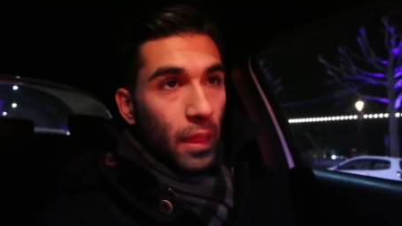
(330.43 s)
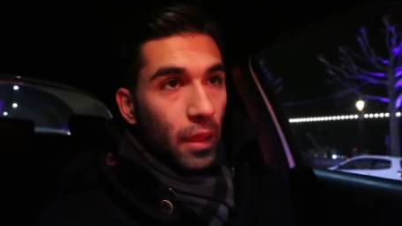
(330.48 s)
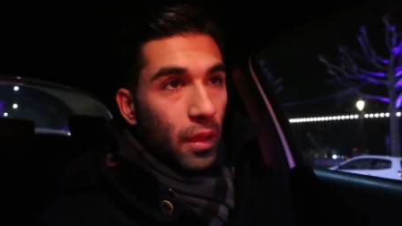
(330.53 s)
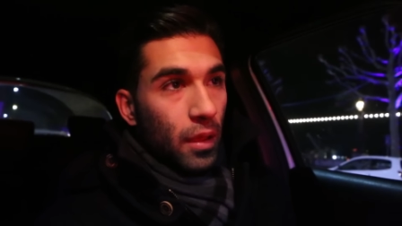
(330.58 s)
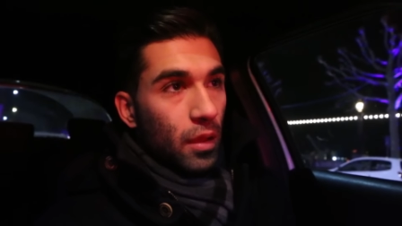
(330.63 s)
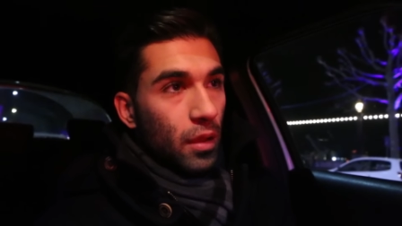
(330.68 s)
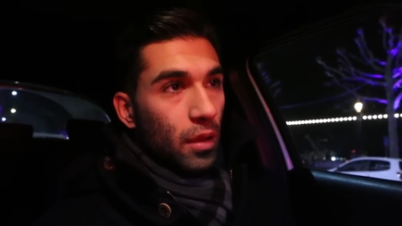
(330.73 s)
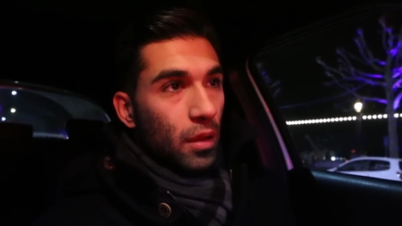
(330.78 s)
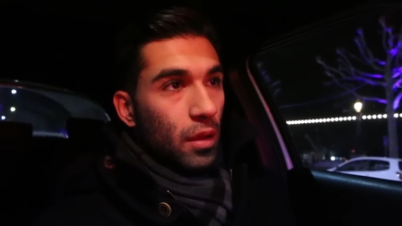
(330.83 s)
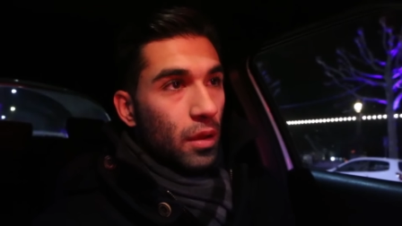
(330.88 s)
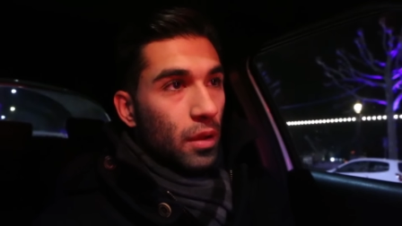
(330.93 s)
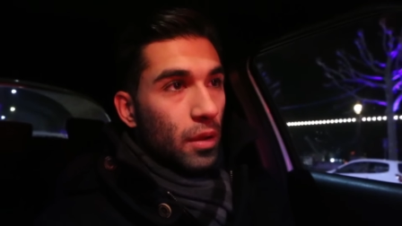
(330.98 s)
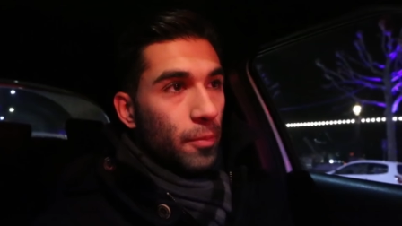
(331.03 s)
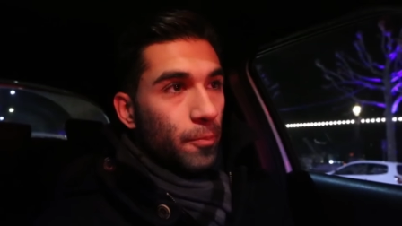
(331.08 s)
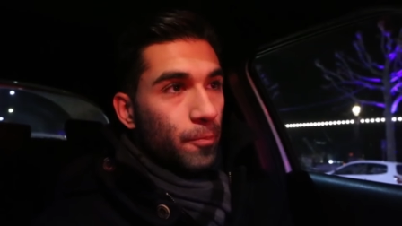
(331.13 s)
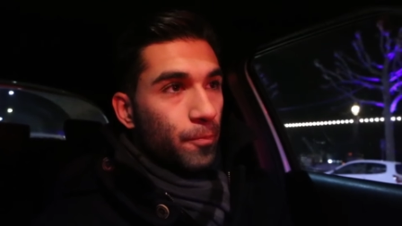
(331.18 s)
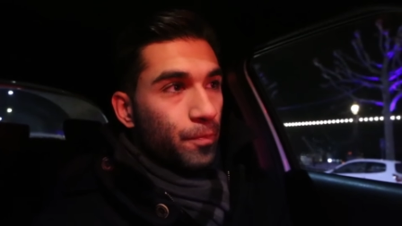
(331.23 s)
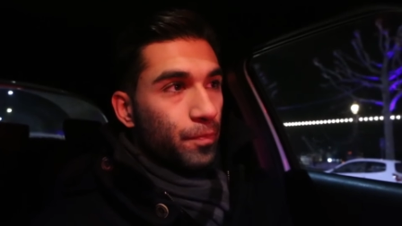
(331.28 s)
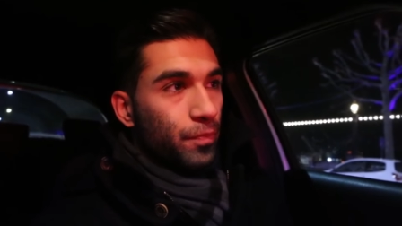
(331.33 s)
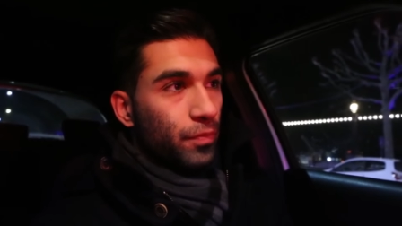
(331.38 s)

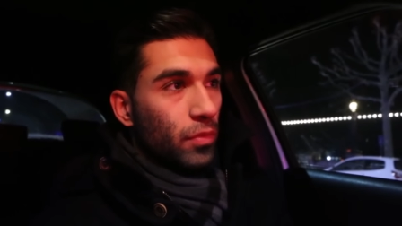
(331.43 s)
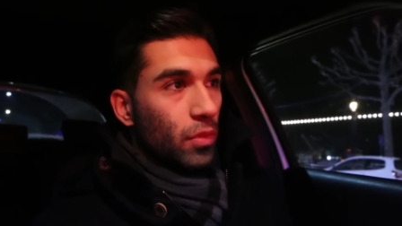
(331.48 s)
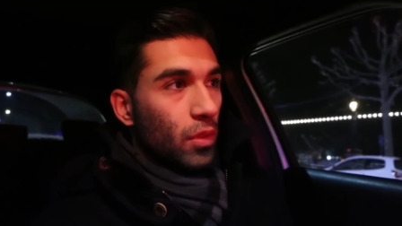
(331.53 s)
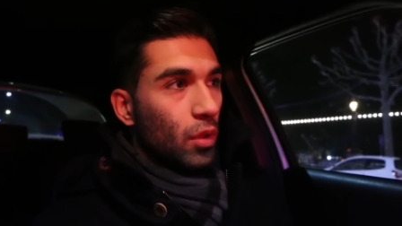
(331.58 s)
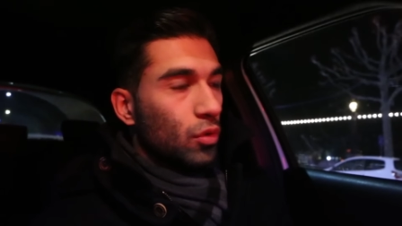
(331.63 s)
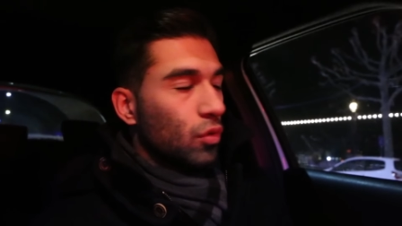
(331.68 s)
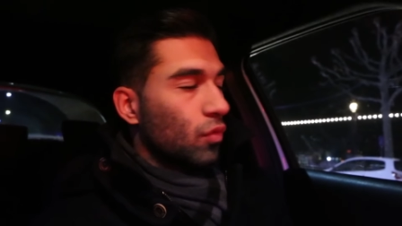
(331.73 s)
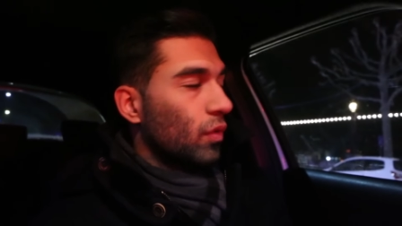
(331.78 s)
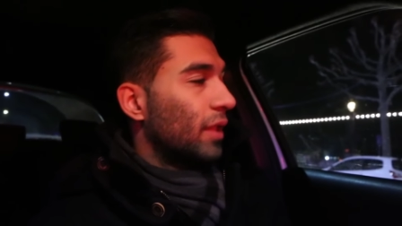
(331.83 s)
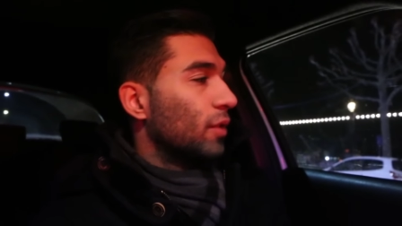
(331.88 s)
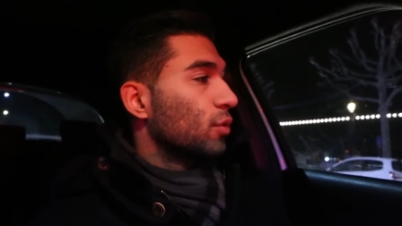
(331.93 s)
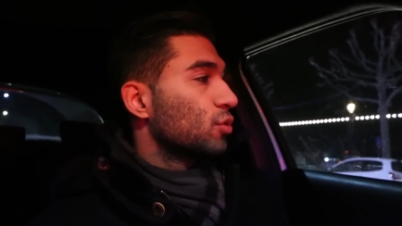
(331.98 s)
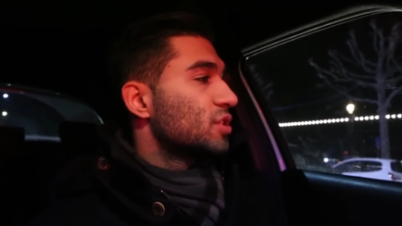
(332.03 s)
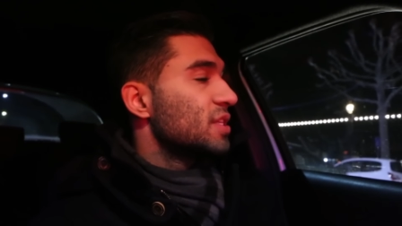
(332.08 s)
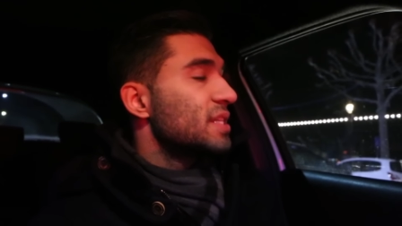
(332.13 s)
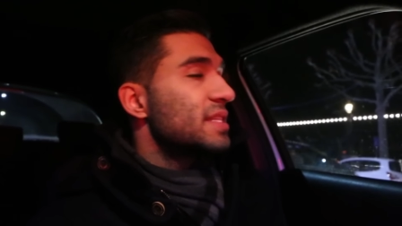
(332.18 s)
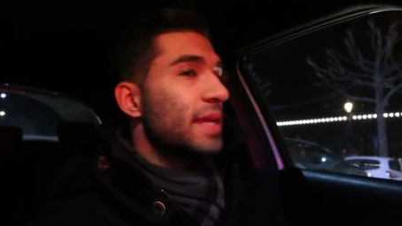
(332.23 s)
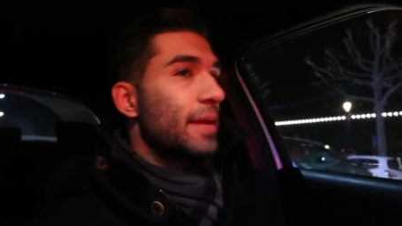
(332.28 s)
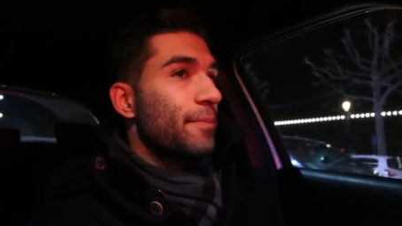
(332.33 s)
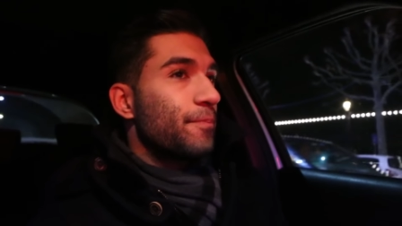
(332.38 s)
Euh, donc voilà, donc je
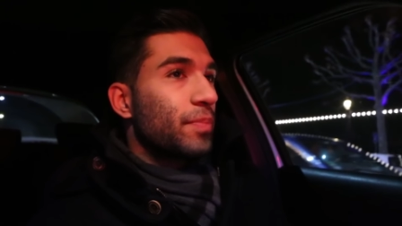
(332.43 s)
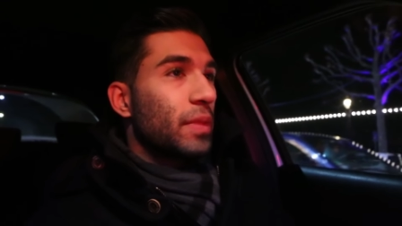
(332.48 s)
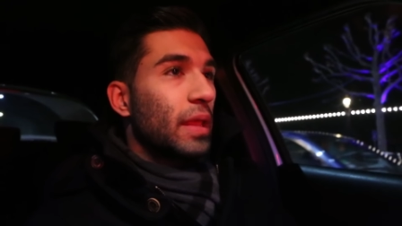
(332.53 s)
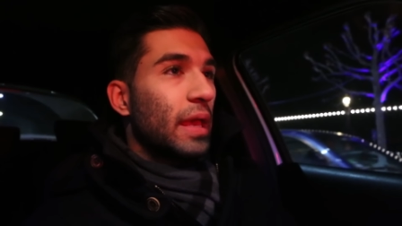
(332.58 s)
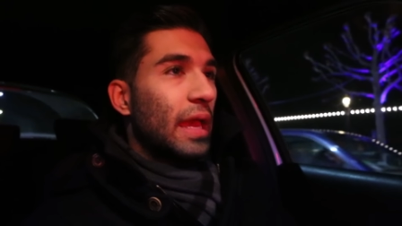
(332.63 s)
disais,